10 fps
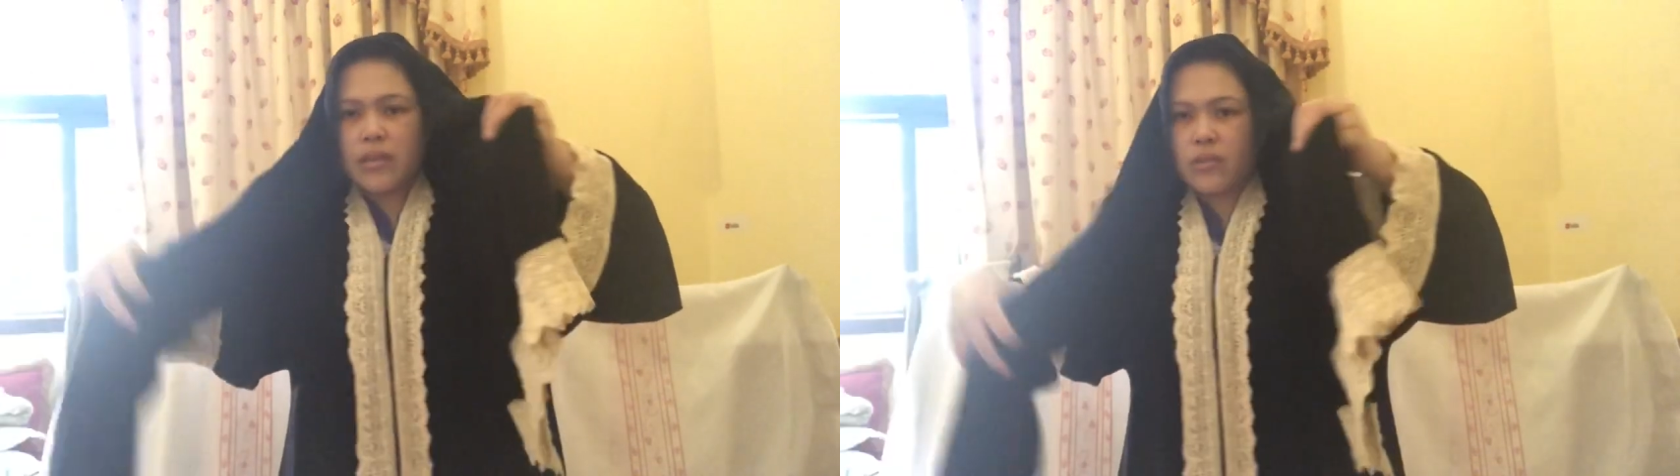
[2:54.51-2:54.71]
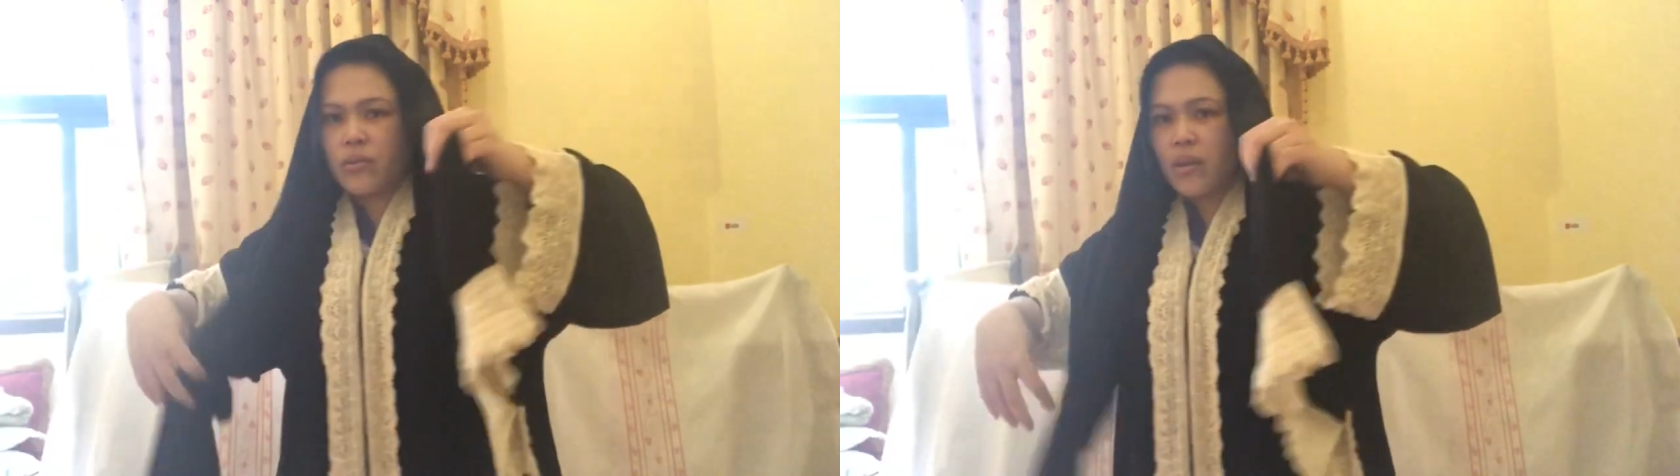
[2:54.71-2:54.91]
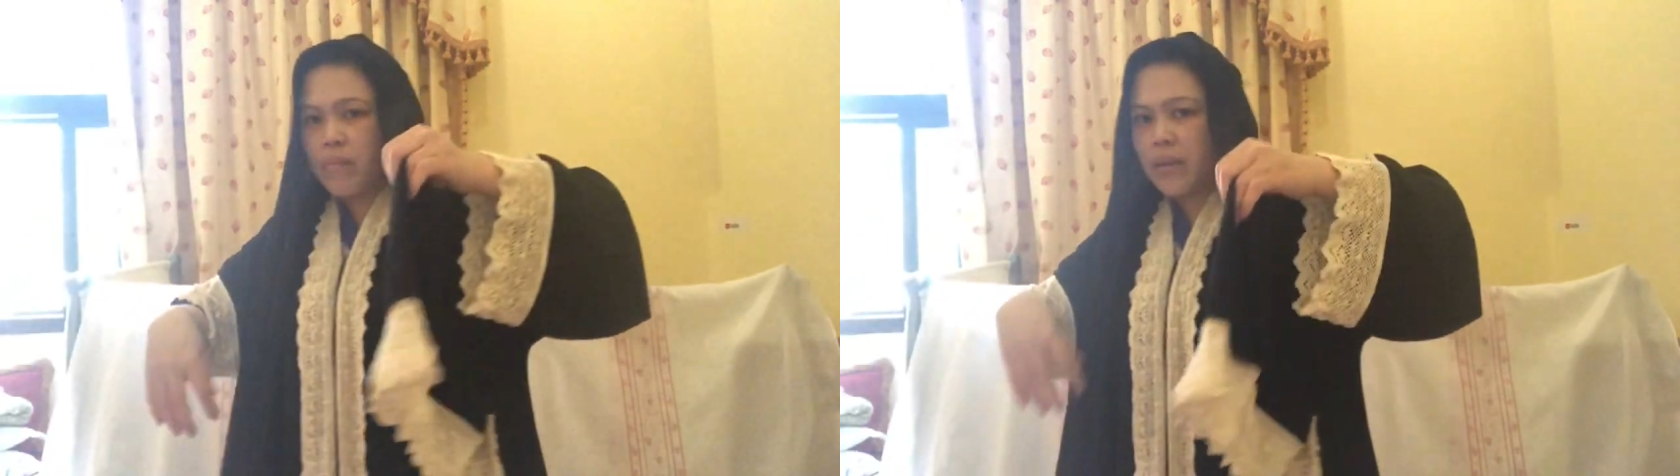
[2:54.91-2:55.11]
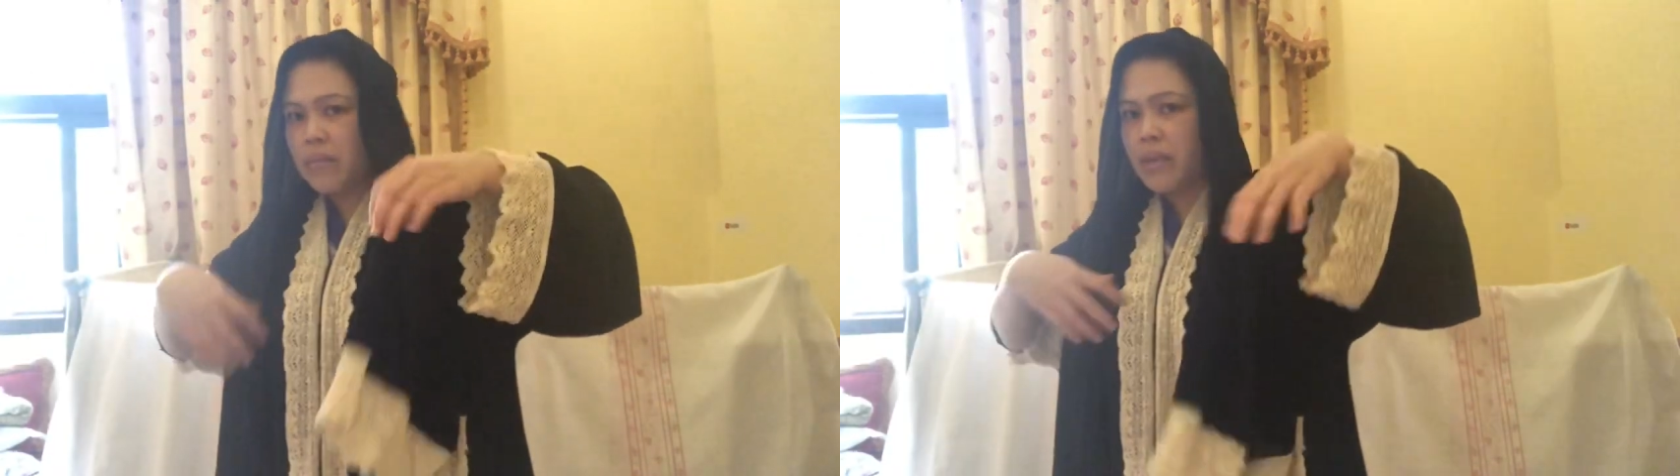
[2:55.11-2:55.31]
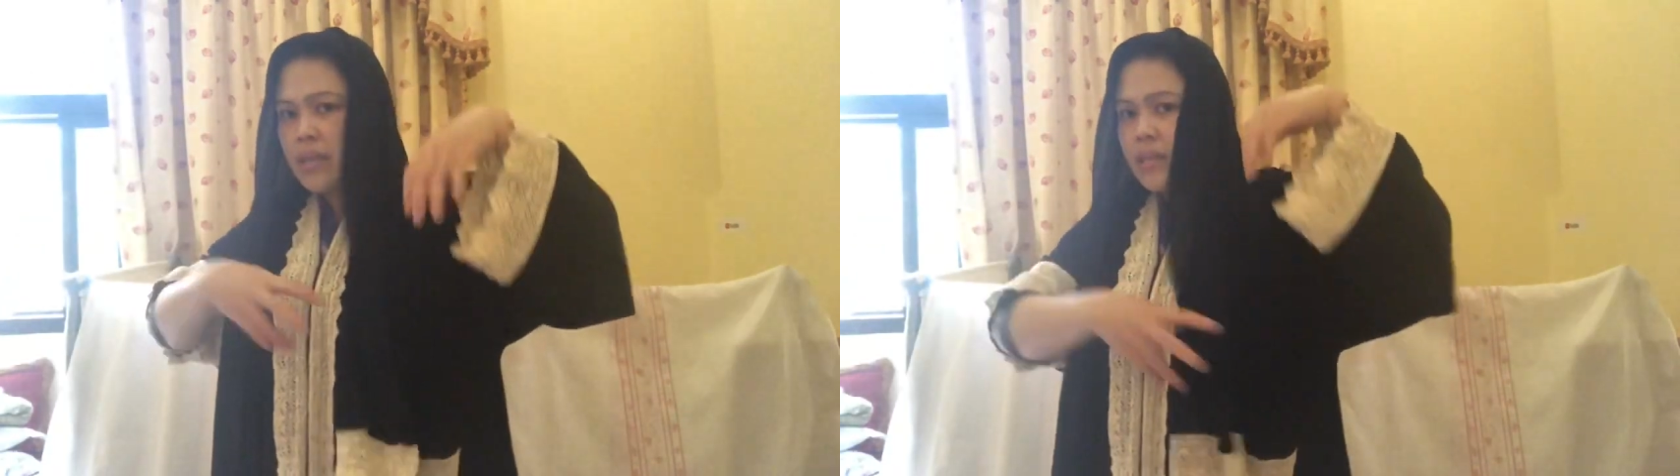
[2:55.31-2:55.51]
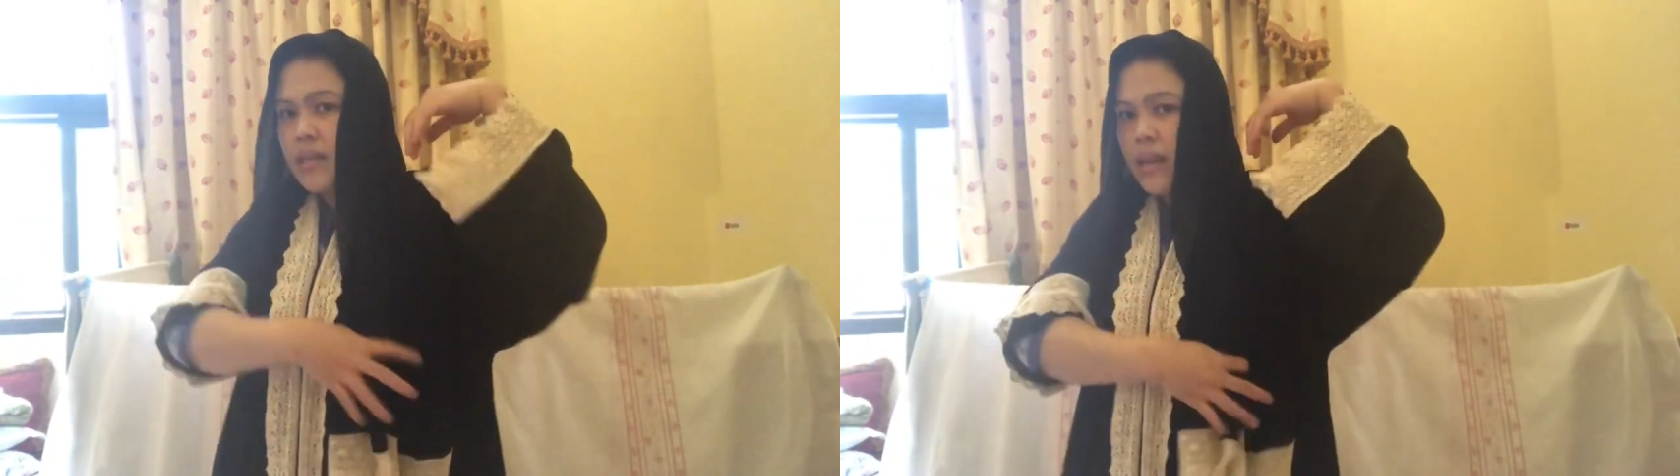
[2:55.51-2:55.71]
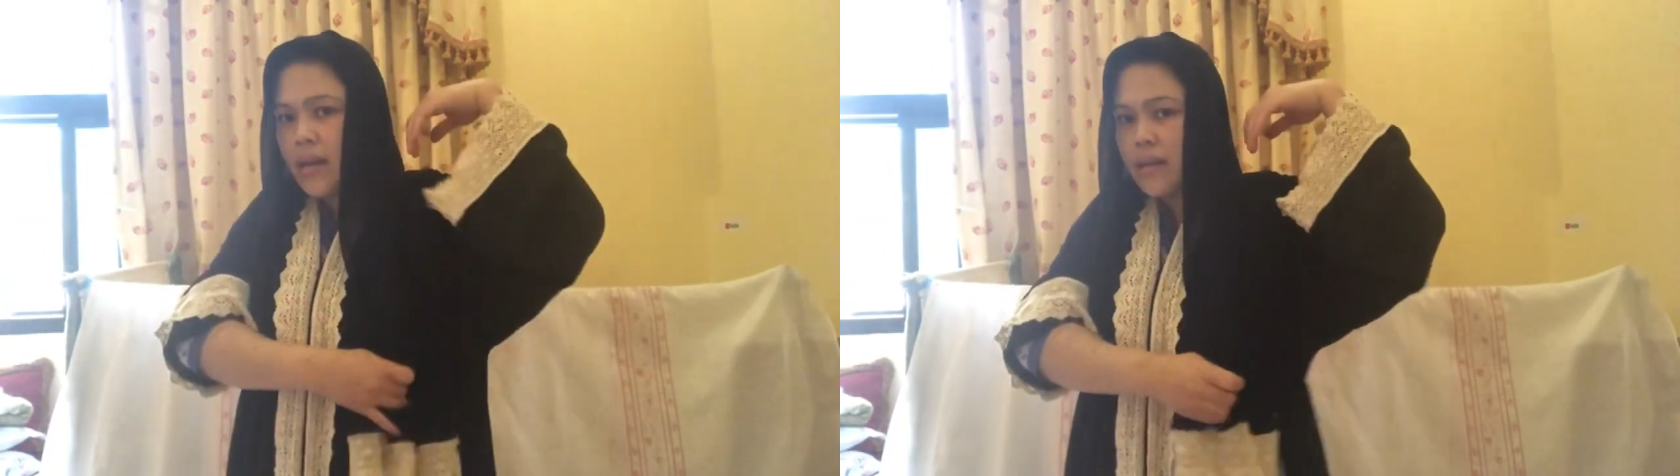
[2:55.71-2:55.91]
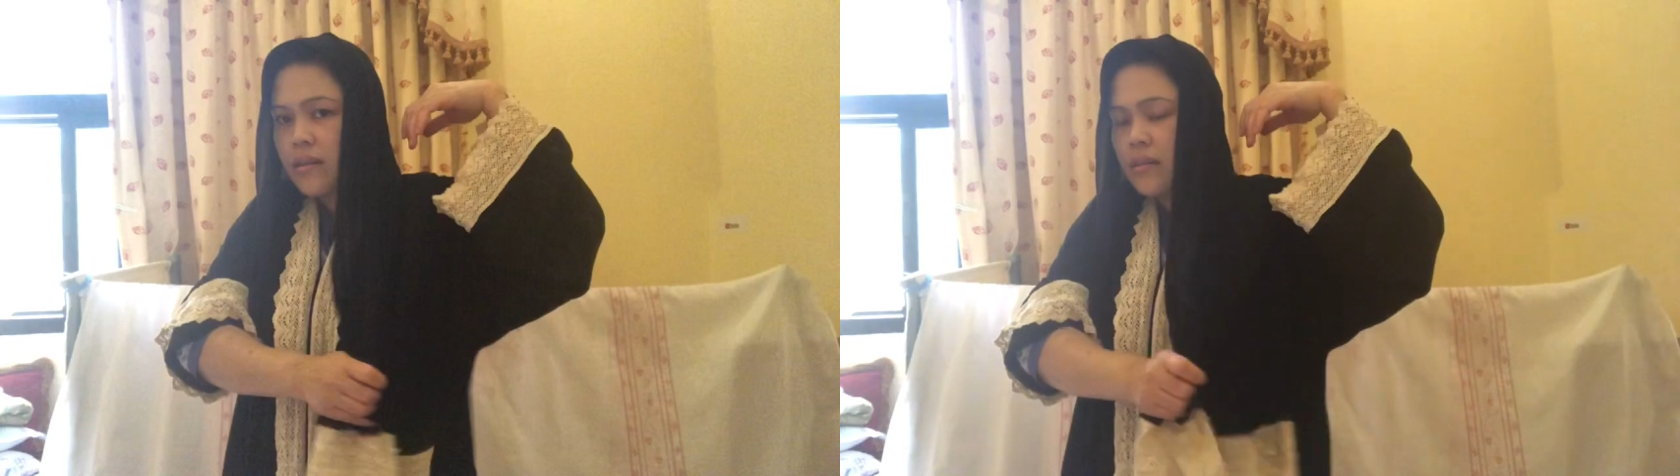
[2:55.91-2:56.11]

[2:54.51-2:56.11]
dito dapat maiksi lang.